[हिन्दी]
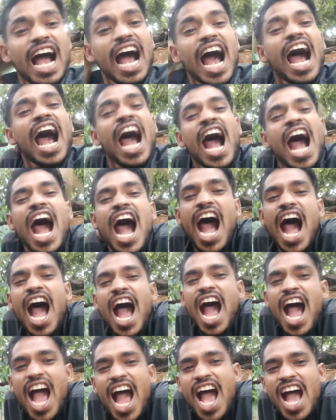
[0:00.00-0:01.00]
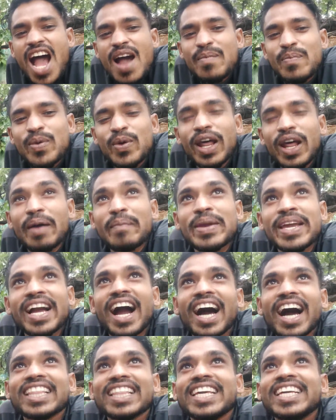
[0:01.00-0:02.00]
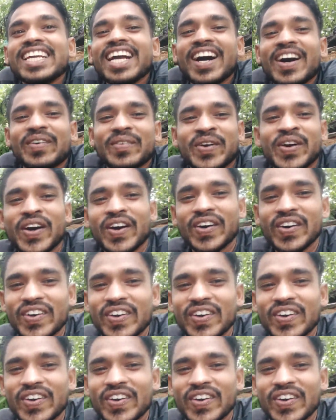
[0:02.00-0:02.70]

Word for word: पूरा भिंगा दिया हमको